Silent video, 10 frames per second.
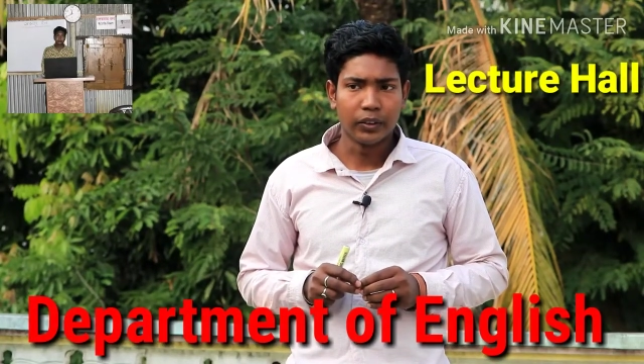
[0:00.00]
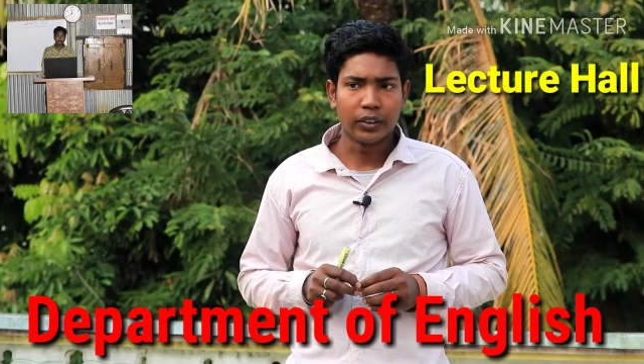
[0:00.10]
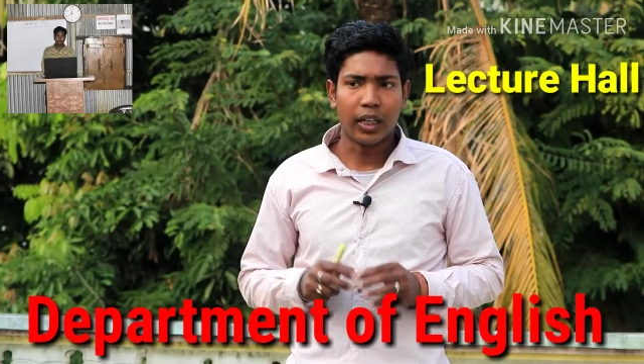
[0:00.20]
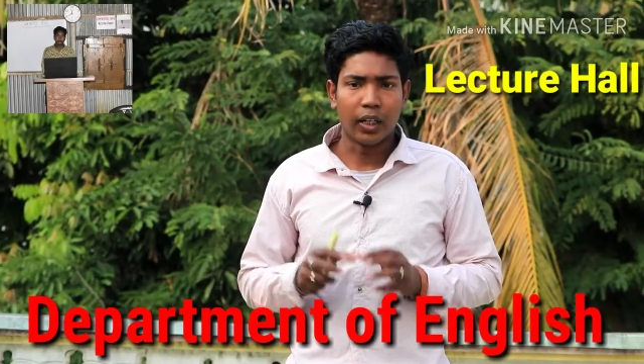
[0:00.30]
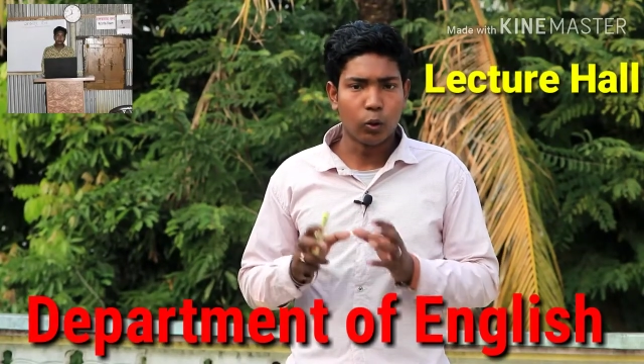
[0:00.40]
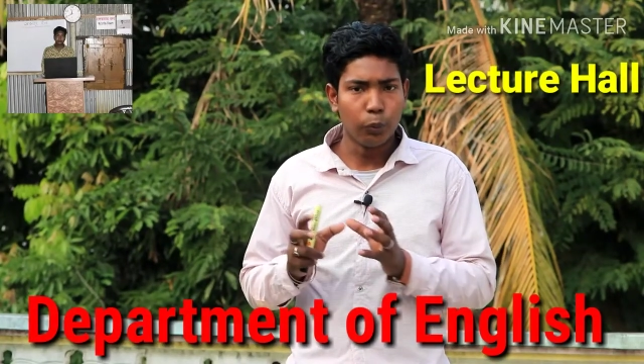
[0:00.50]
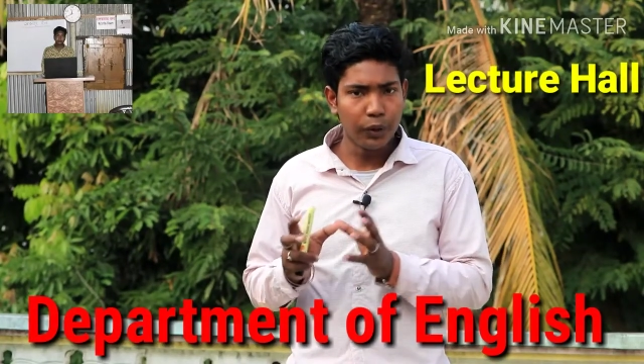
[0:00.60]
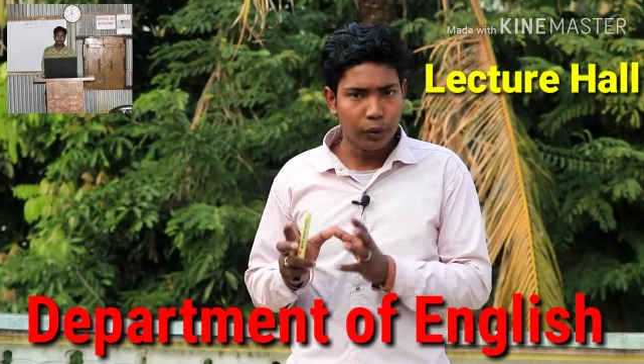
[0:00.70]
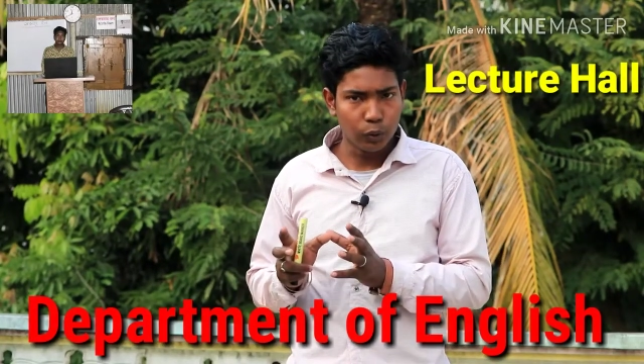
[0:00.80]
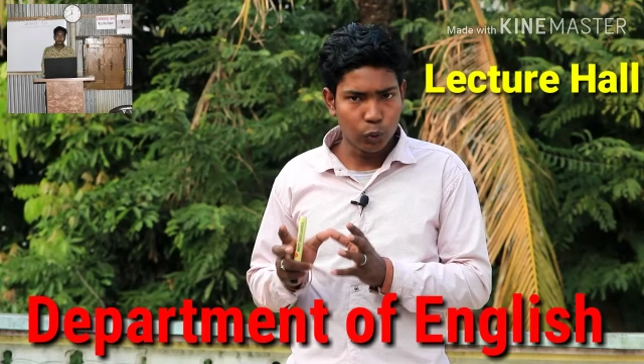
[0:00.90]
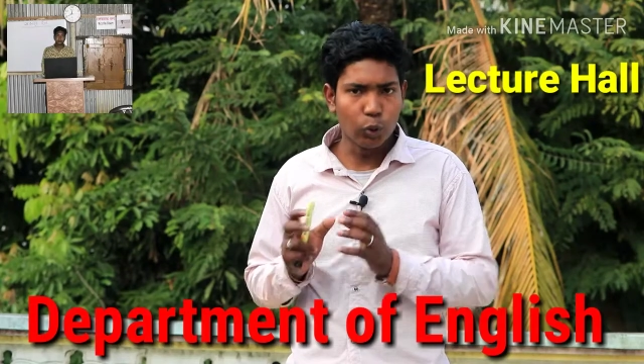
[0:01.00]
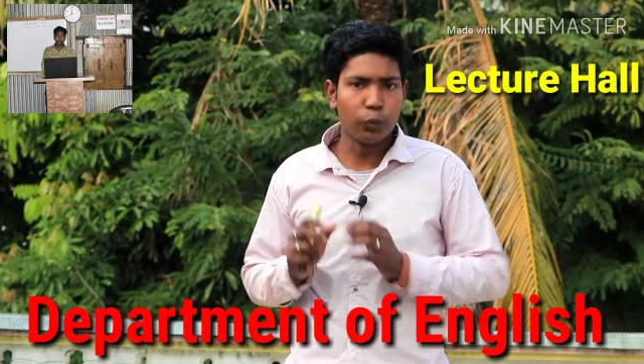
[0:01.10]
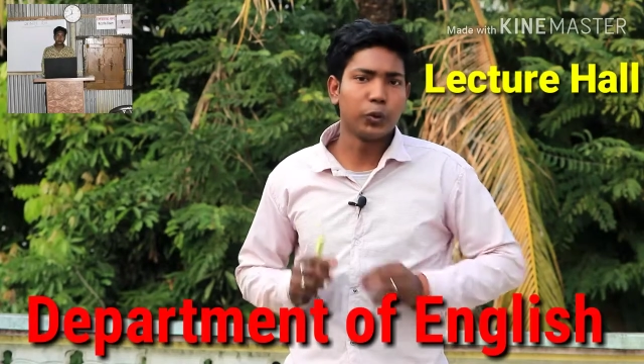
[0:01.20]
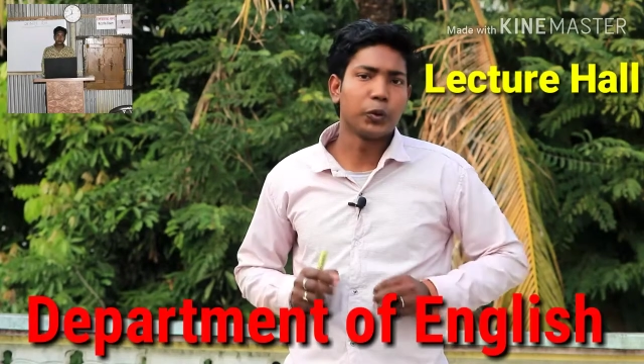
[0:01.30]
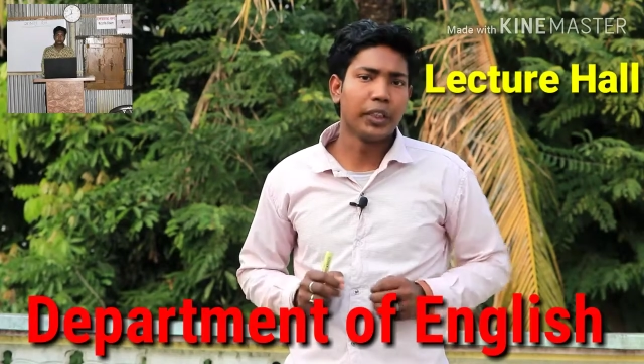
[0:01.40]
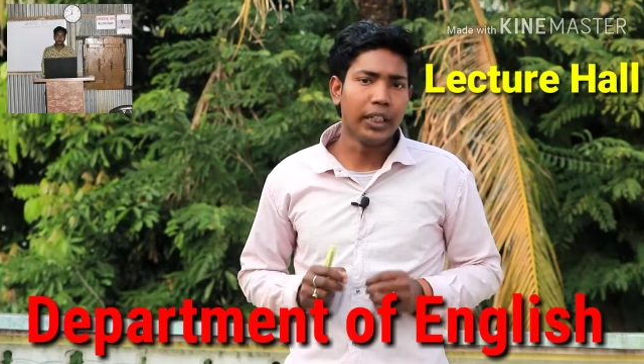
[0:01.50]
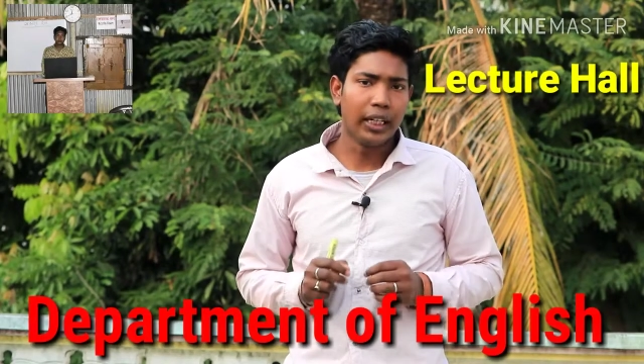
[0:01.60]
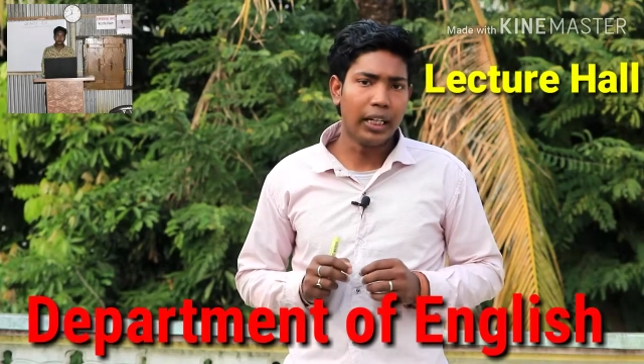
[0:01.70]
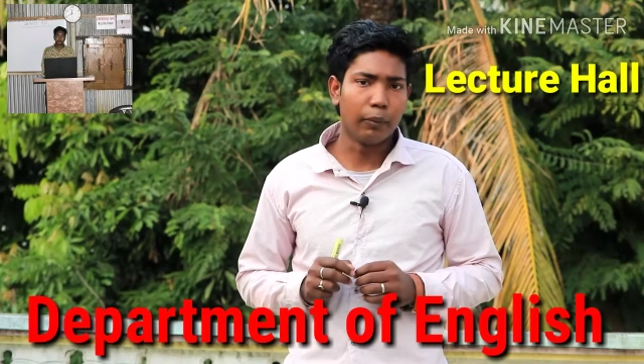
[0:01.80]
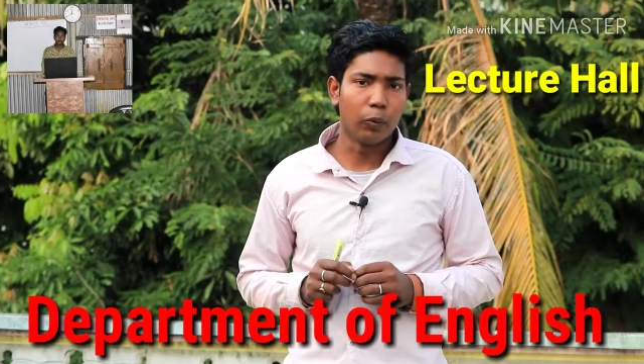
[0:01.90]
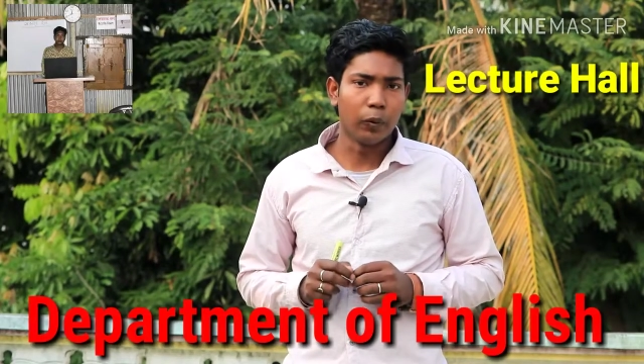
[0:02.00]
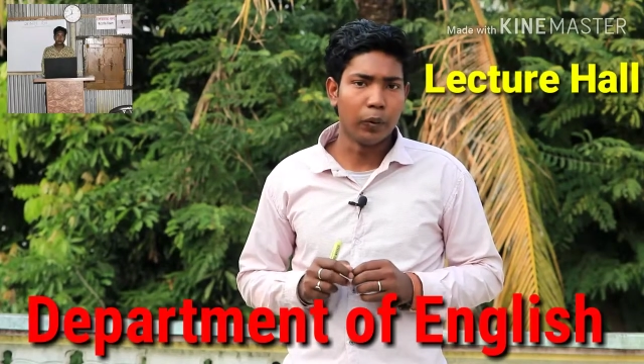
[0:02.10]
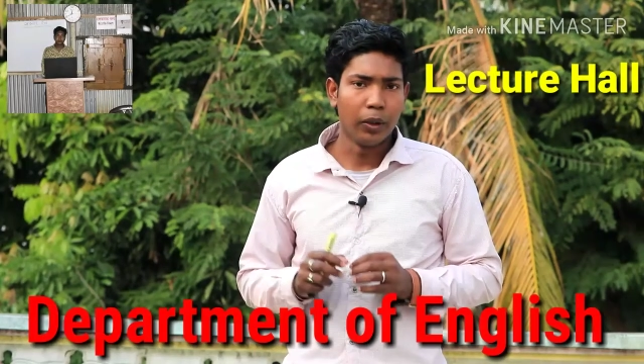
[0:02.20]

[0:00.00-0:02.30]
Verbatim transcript: যা খুবই যুগোপযোগী এবং